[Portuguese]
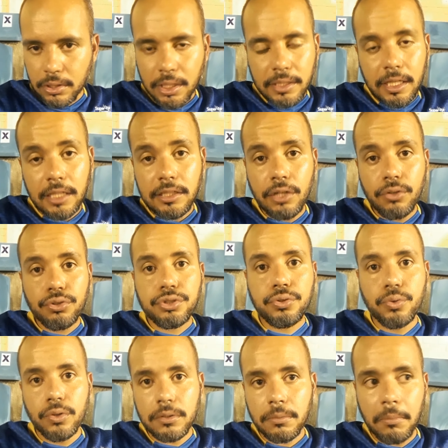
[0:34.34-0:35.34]
Até deu um
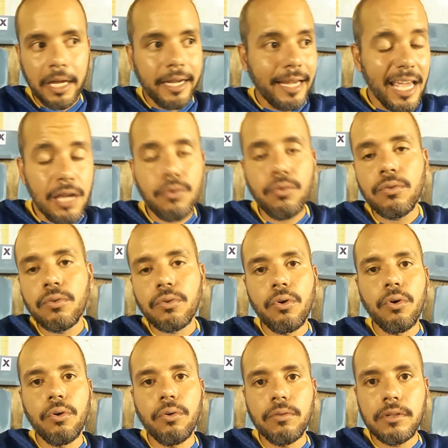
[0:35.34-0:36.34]
chute, mas nenhum no
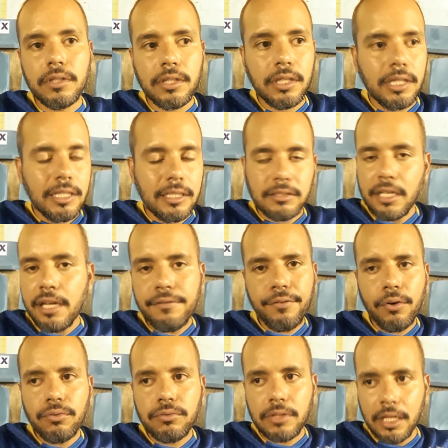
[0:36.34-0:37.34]
gol. Isso é
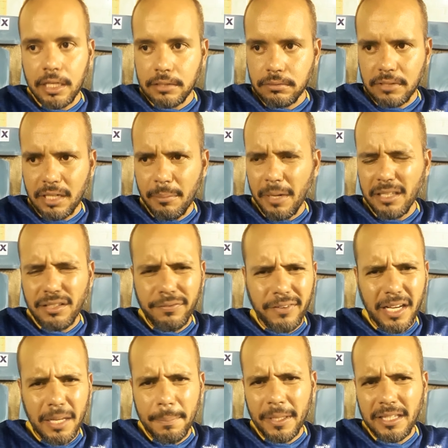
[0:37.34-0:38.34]
revoltante. O trabalho de
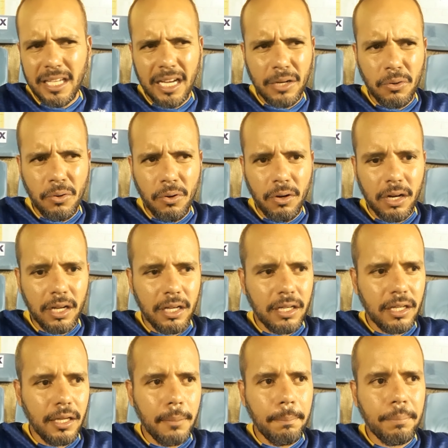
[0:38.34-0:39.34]
Felipe até agora
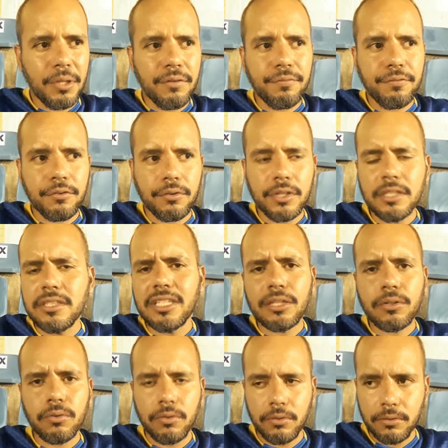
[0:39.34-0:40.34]
é pífio,
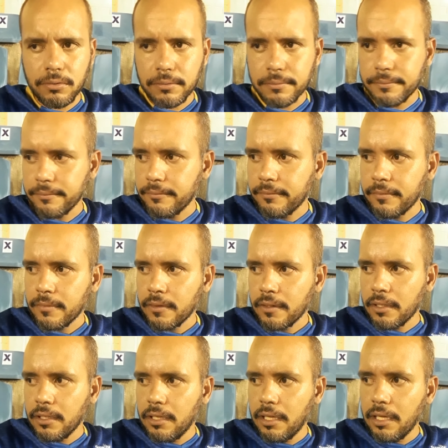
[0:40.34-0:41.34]
ridículo.
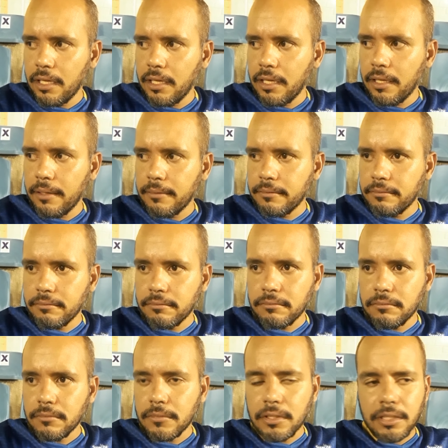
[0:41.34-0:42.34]
É,
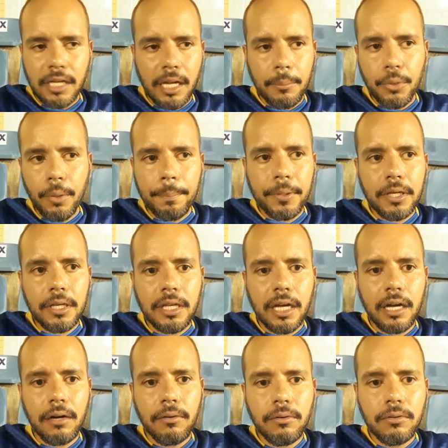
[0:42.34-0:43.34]
na minha
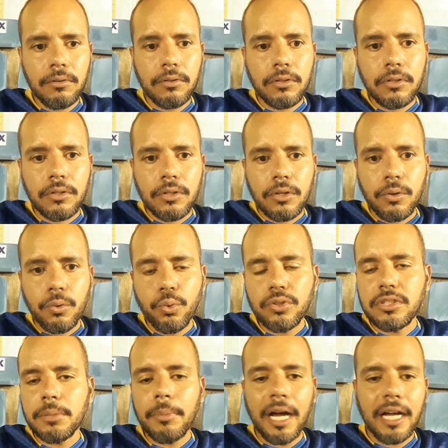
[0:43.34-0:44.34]
opinião, o
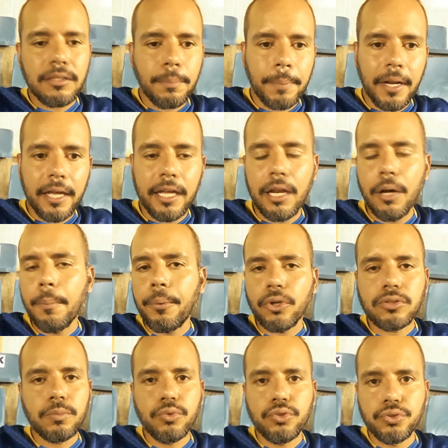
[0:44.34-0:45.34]
ultimato para ele é o
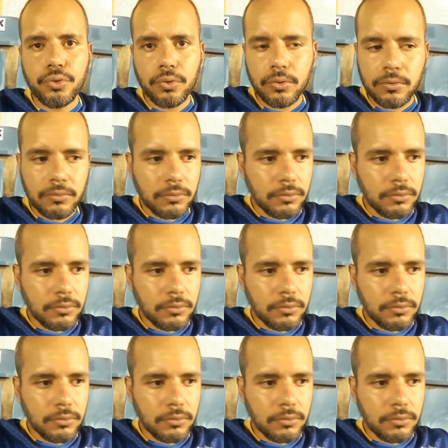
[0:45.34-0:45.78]
próximo jogo.